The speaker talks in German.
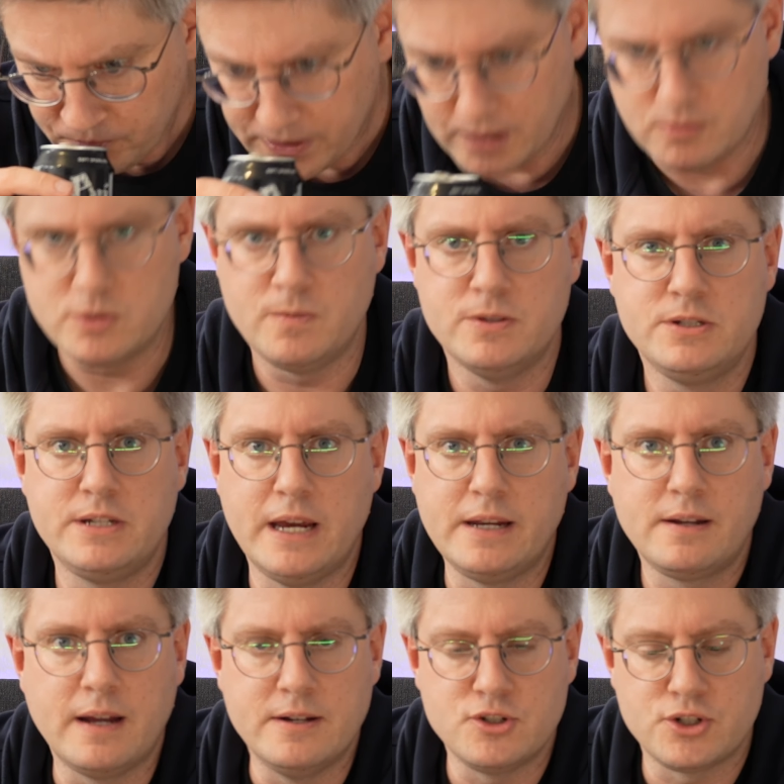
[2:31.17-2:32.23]
Da muss man sich
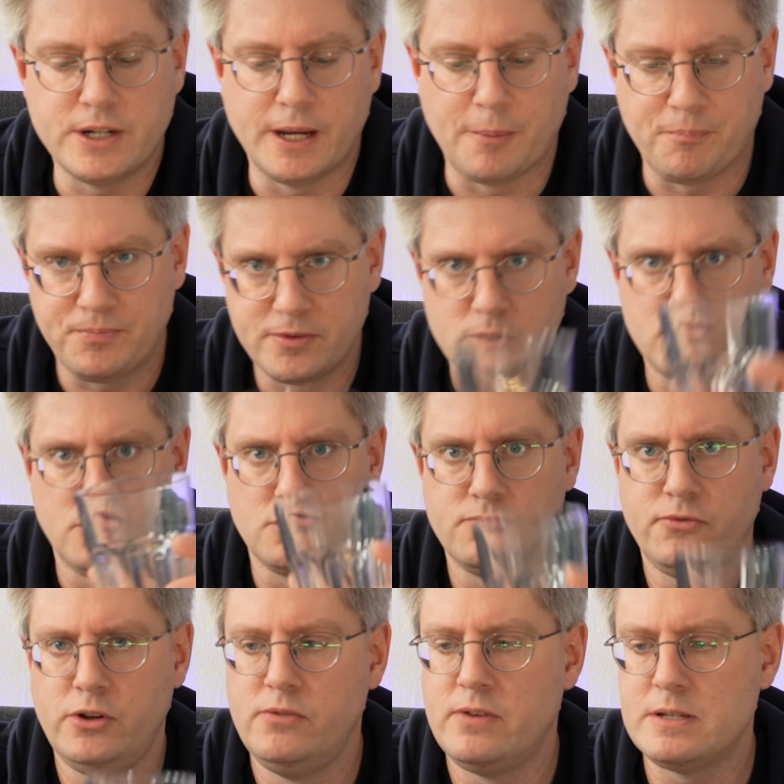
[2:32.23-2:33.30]
echt anstrengen. Gucken,
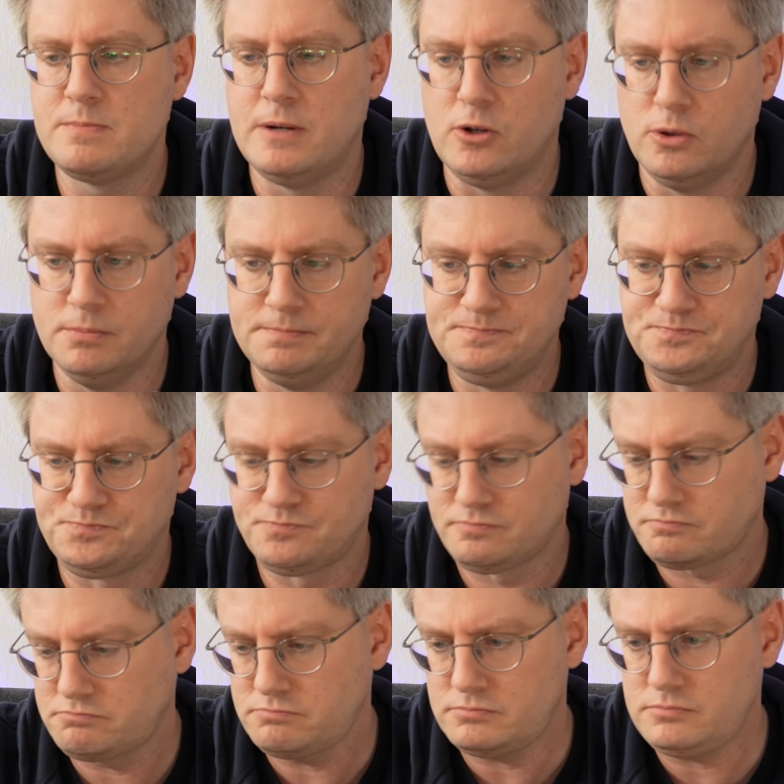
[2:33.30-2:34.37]
filmen wir es mal um.
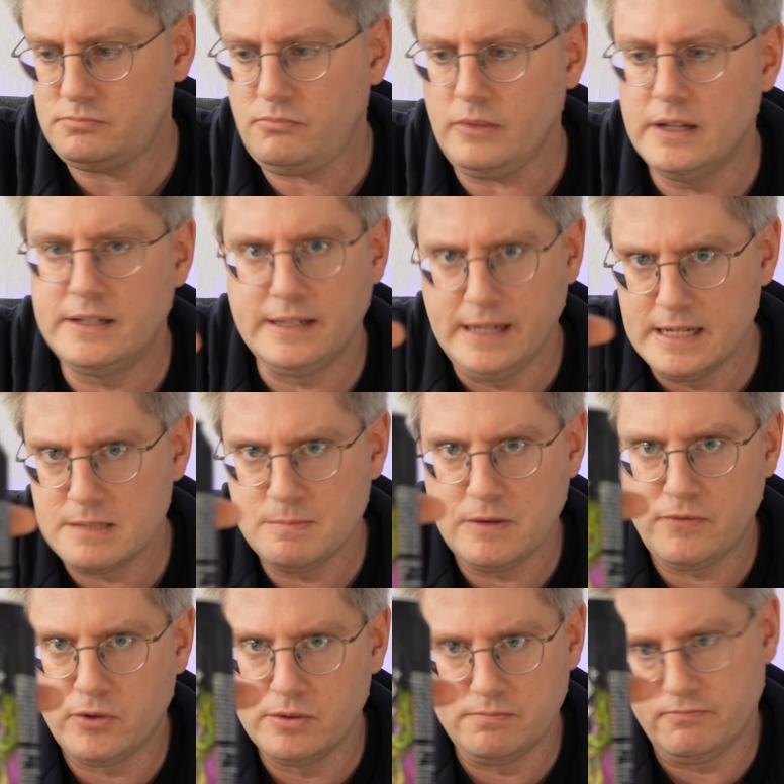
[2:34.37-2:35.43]
Ich gehe jetzt mal
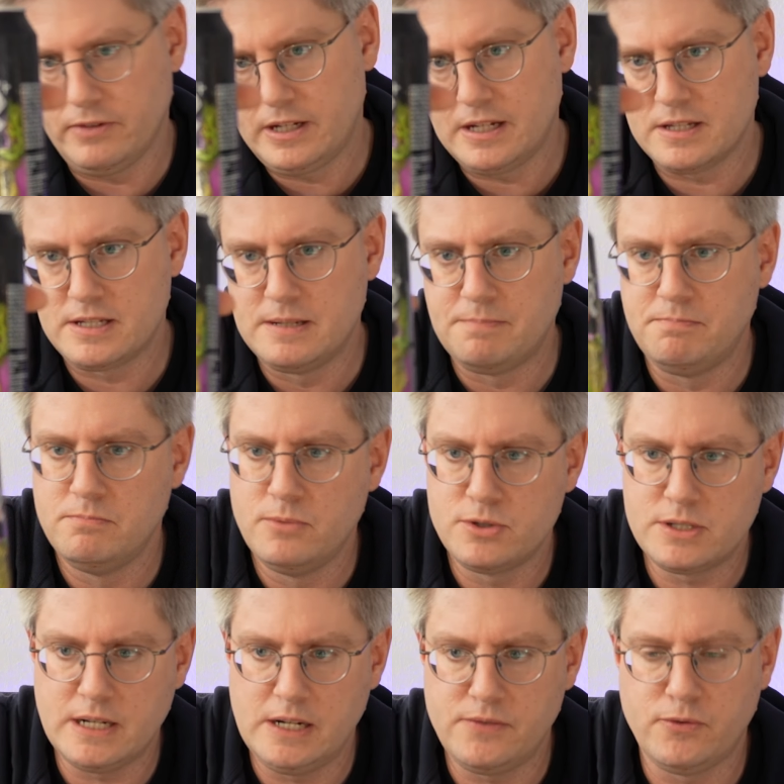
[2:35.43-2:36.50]
von, wenn ich jetzt tippen
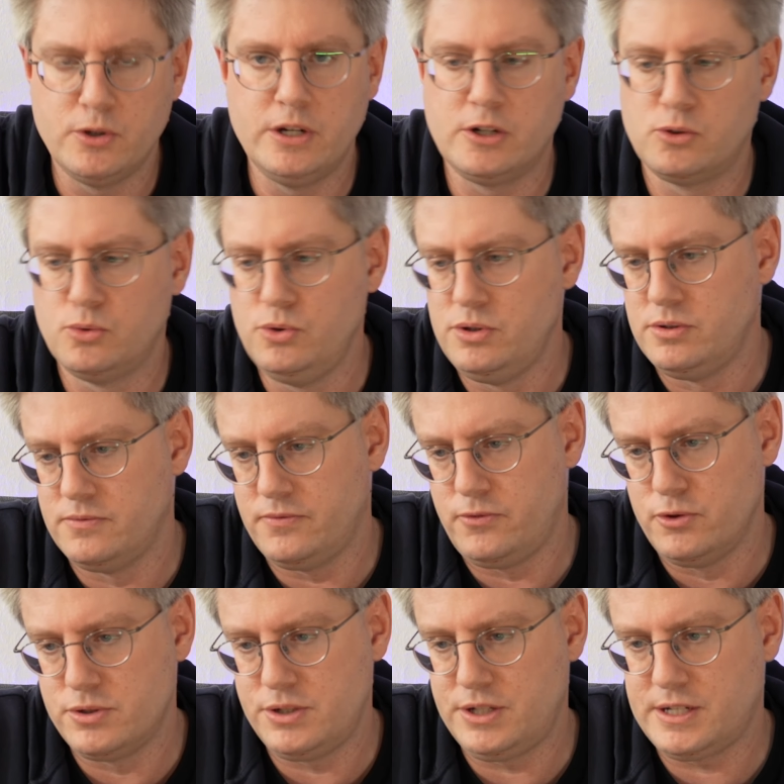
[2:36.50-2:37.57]
müsste, halt von der grünen
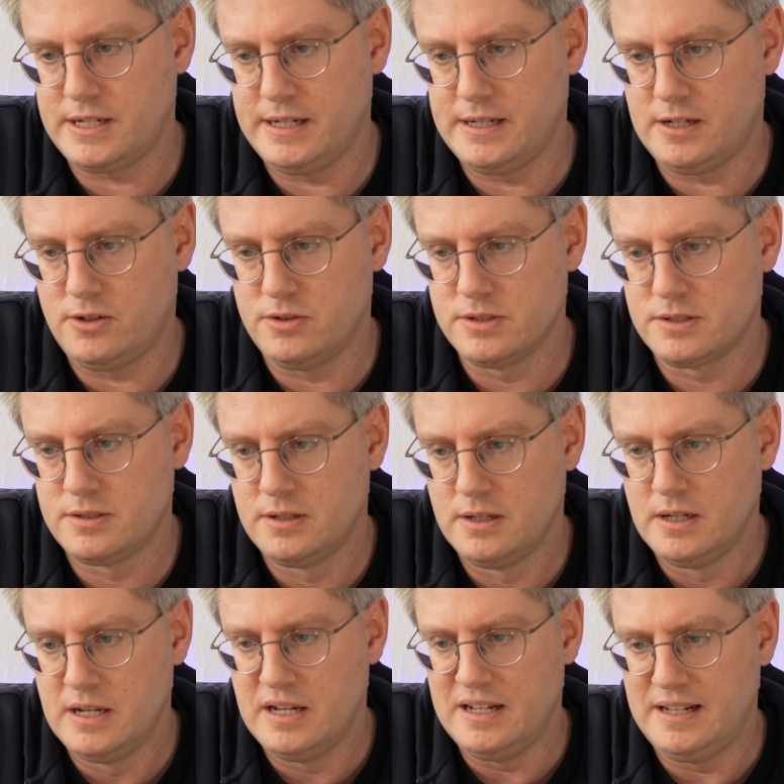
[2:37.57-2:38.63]
Flüssigkeit aus.
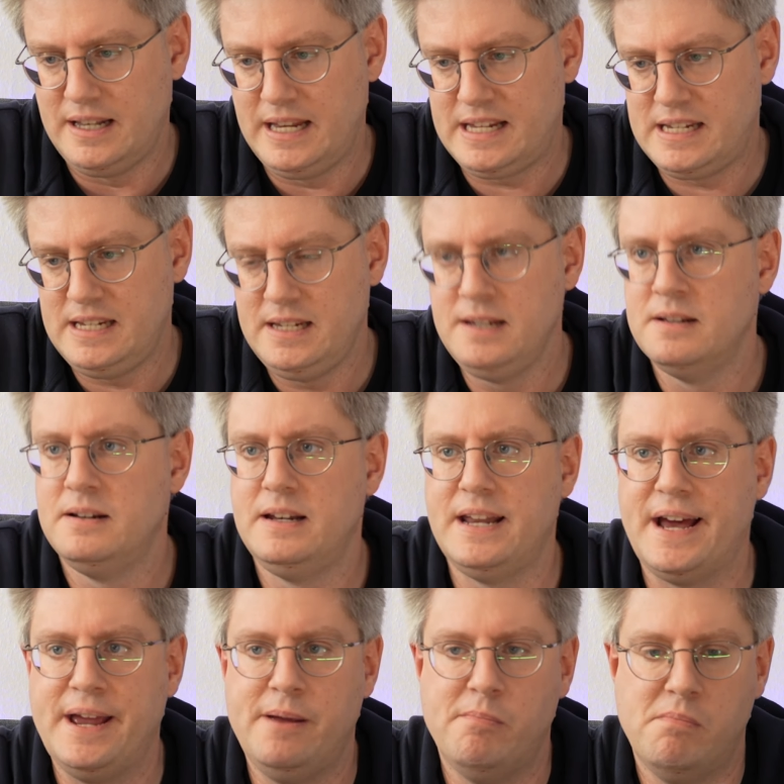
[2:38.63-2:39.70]
Licky
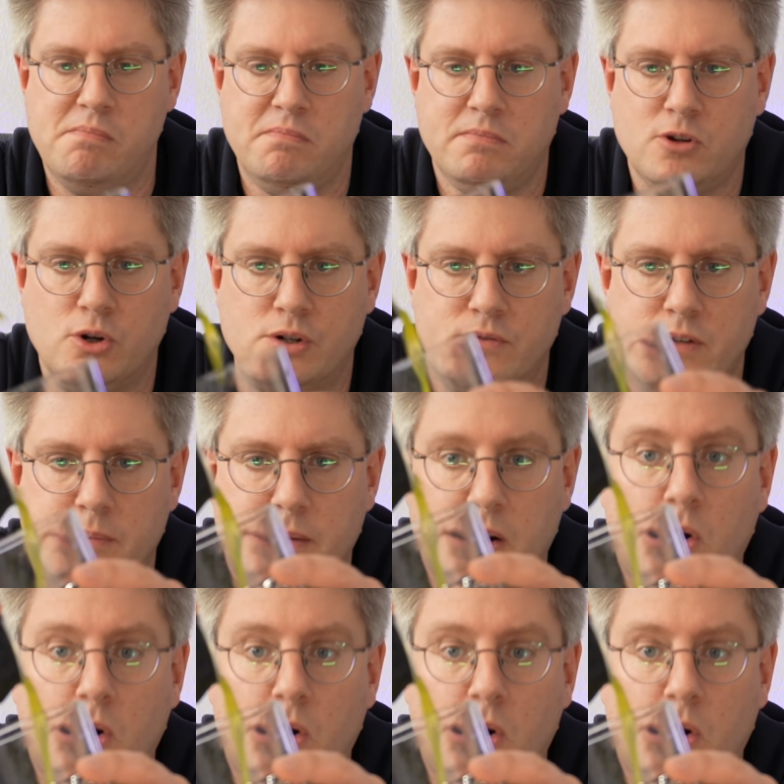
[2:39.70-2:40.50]
Lime. Gucken wir mal.